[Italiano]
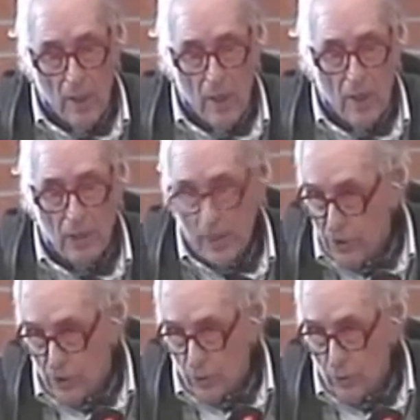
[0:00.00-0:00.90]

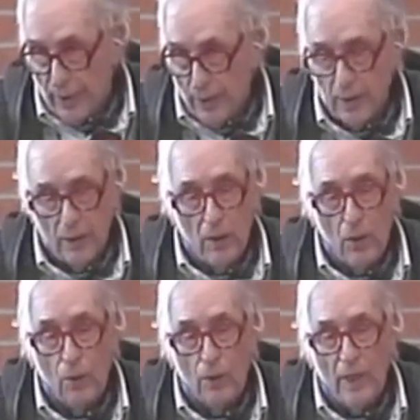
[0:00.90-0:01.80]
l'editore
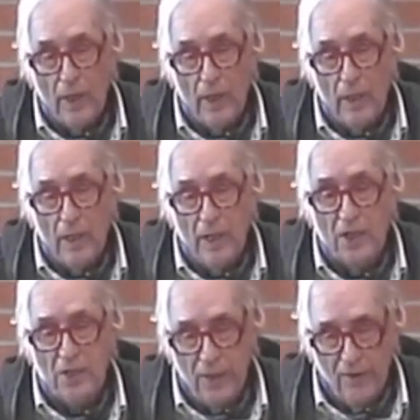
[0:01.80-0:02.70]
lui li
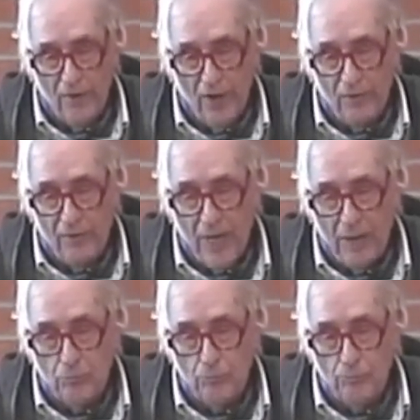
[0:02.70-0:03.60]

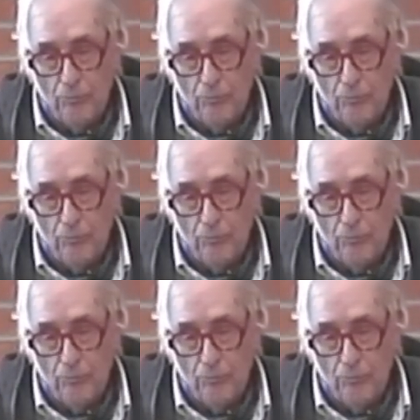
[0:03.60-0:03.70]
scriveva